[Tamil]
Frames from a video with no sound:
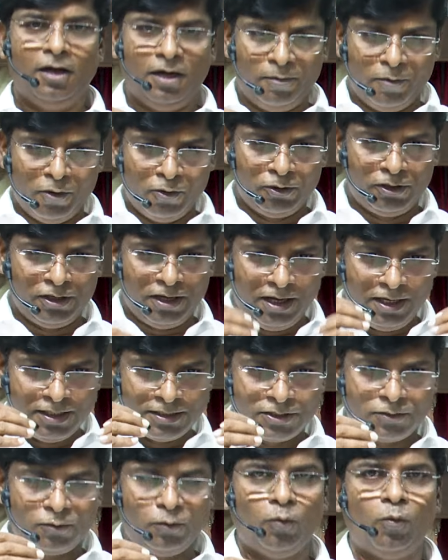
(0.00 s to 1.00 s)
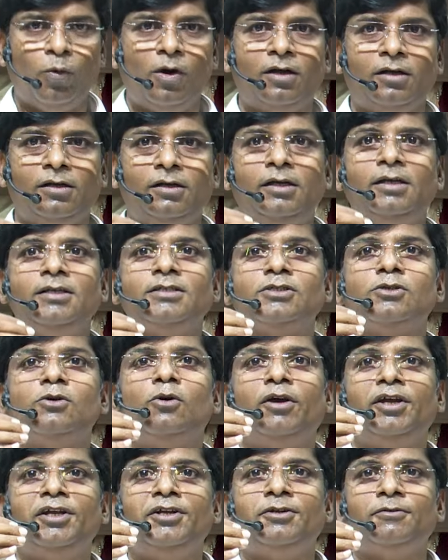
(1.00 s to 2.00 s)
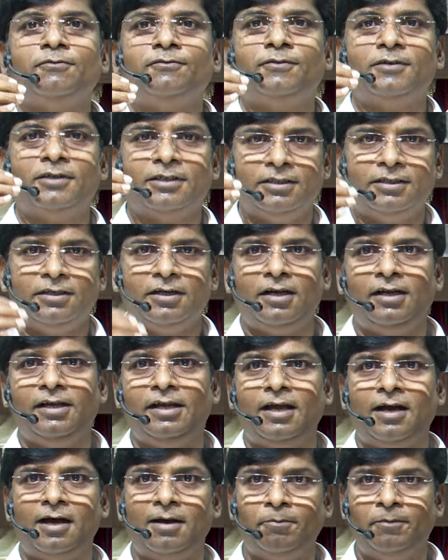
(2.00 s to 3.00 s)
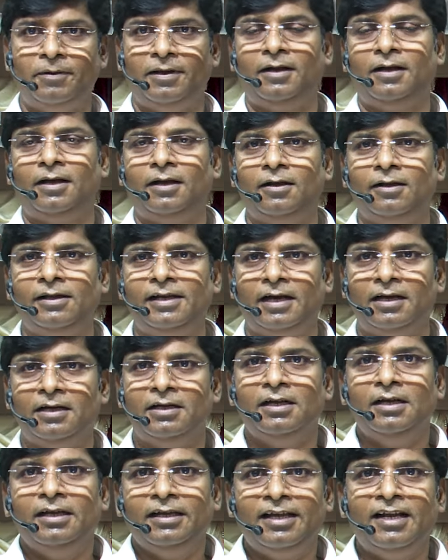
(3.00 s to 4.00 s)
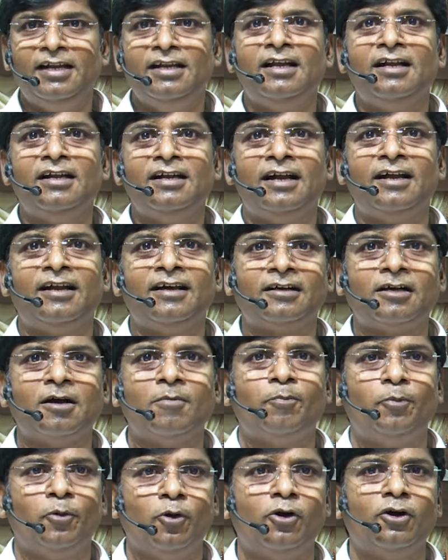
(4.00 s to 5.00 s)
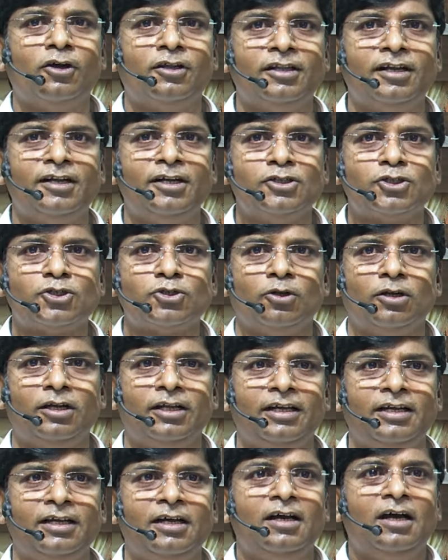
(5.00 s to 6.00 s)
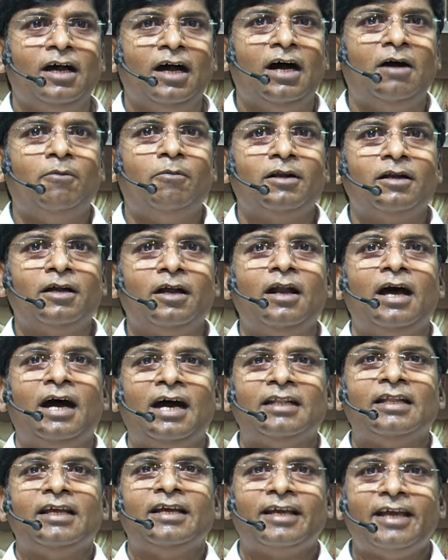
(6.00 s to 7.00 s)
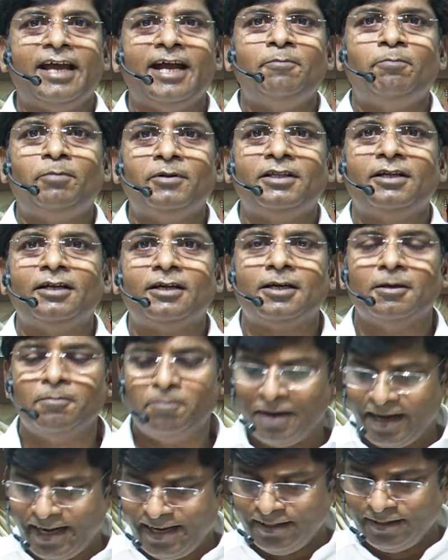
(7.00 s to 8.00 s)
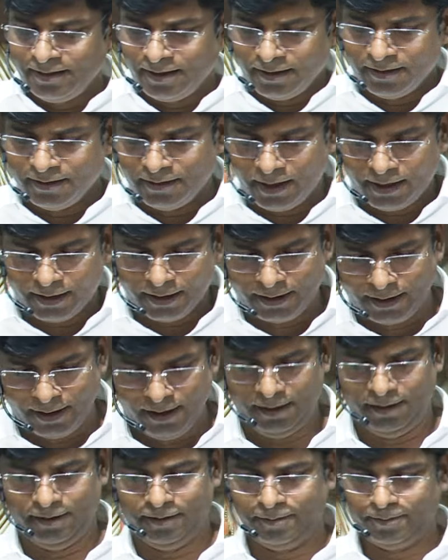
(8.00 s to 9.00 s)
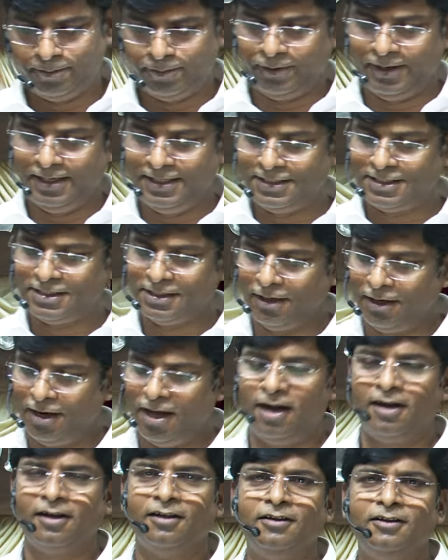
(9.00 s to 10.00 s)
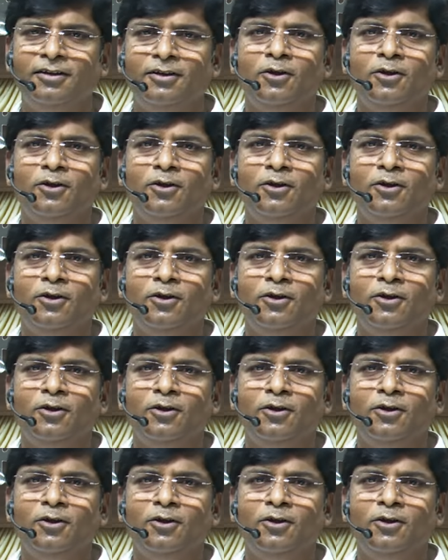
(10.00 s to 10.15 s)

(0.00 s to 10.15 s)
about to ask what is going to furtherly happen. Hallelujah. என்ன நடக்க போகிறது என்று சொல்லி அவர்கள் அதை கேட்பதற்கு பயந்திருந்தார்கள் பிரைஸ் லாட்